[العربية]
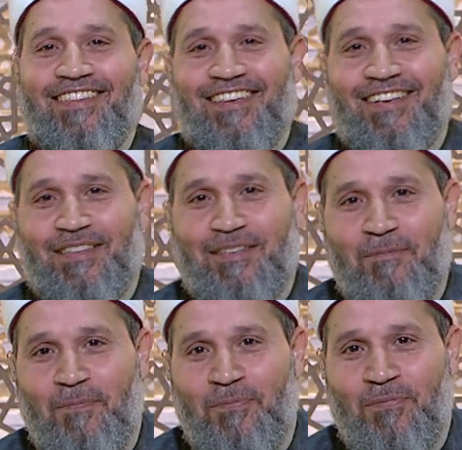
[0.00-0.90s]
سجن
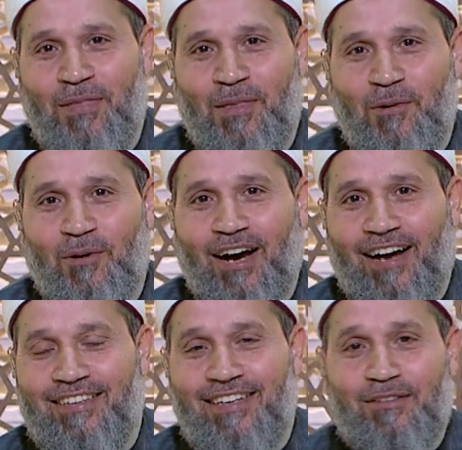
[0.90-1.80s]

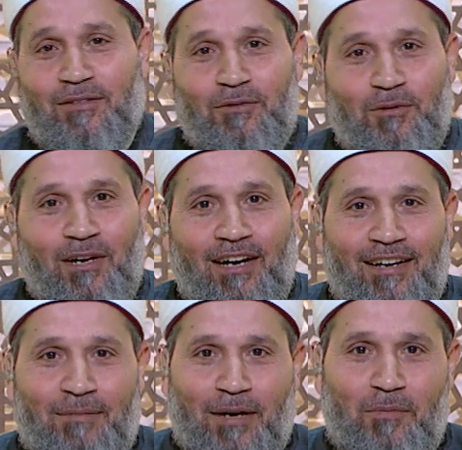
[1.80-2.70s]
وقاعدين
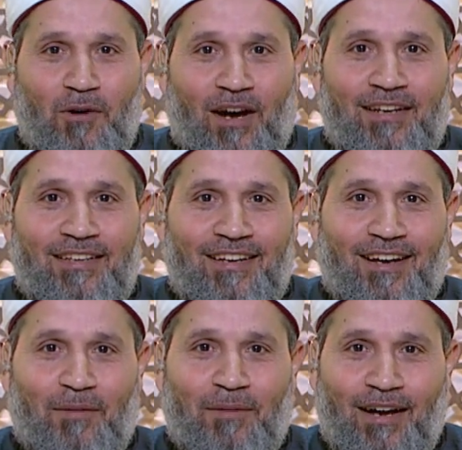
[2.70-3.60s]
ومجموعه
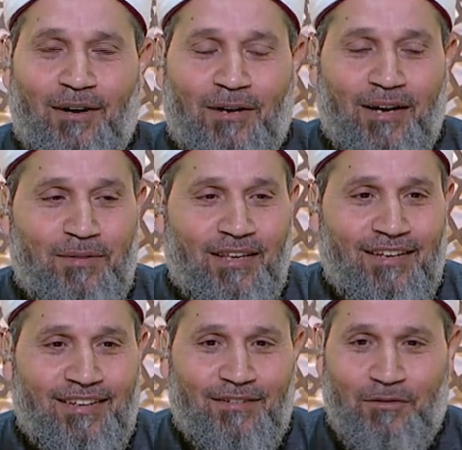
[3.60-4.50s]
كده اربعه او
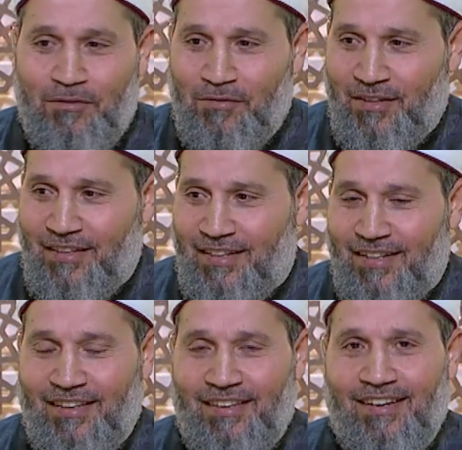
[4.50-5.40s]
خمسه وفي
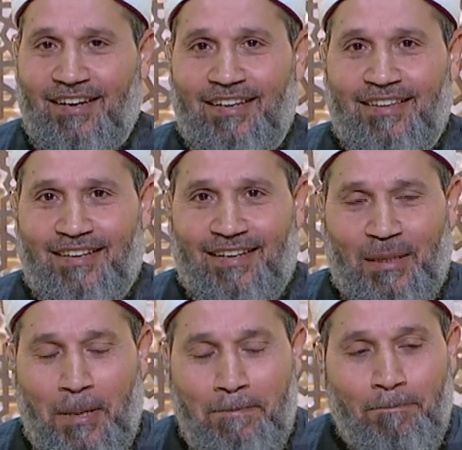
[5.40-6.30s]
زنزانه ضيقه جدا
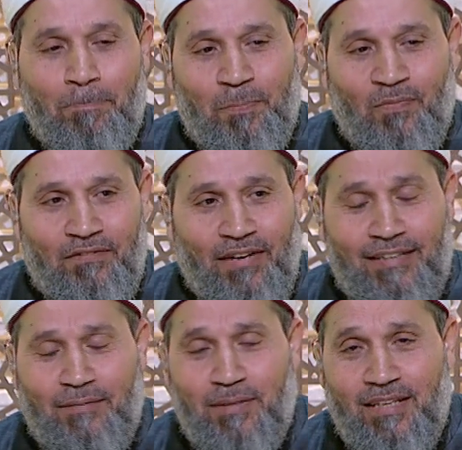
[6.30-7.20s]
يعني
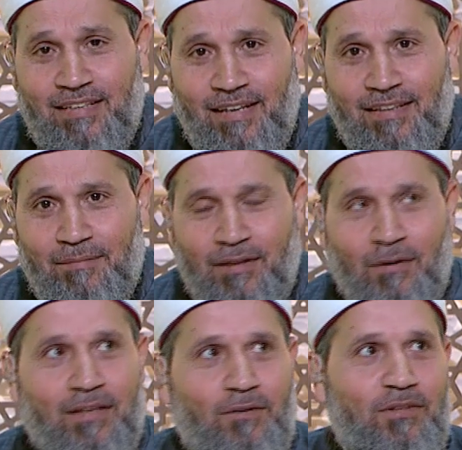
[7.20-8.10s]
فقاعدين بنتكلم لا
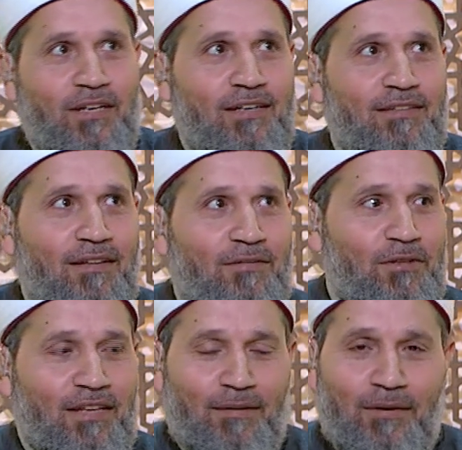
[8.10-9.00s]
والله كنا اكتر
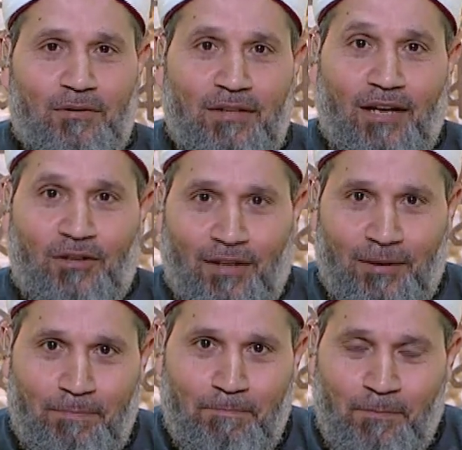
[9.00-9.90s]
كنا تم... كنا
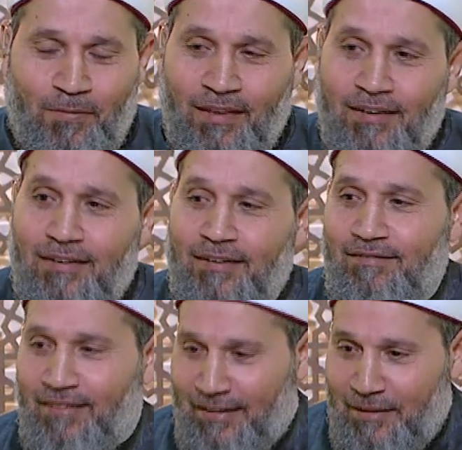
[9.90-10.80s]
10
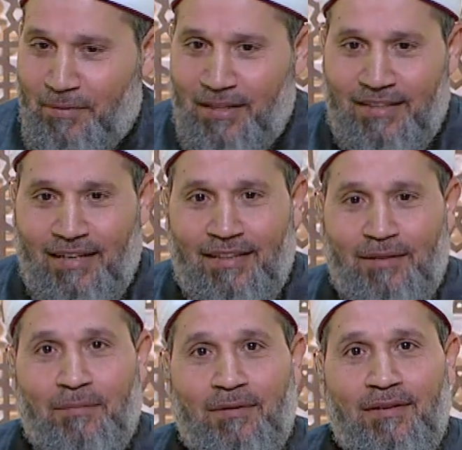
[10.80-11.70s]
فقاعدين
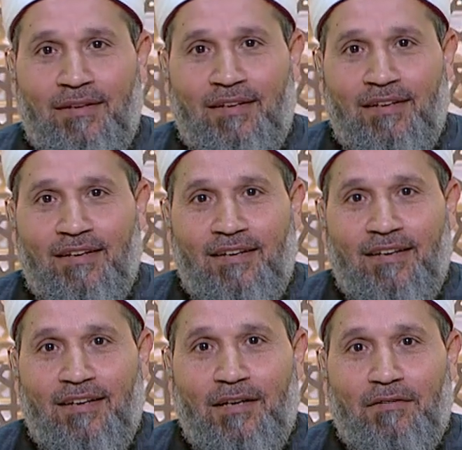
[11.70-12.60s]
بنتكلم
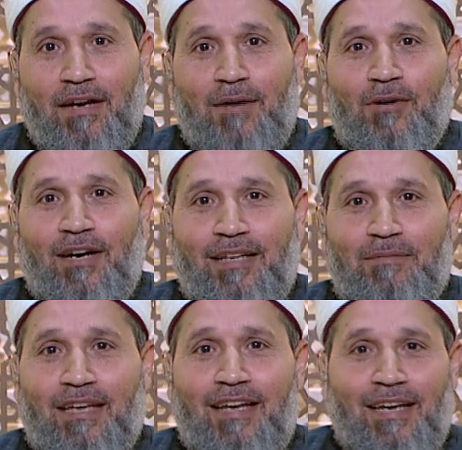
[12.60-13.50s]
فقام واحد
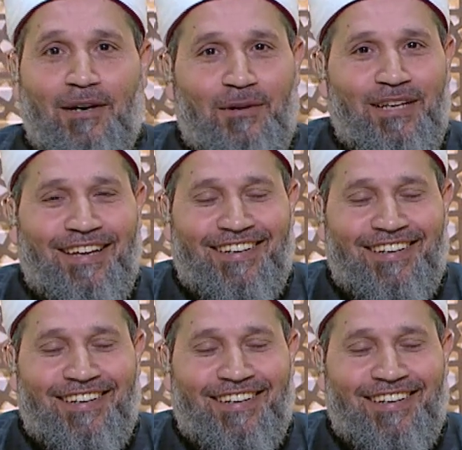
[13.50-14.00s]
من قال يا اخوان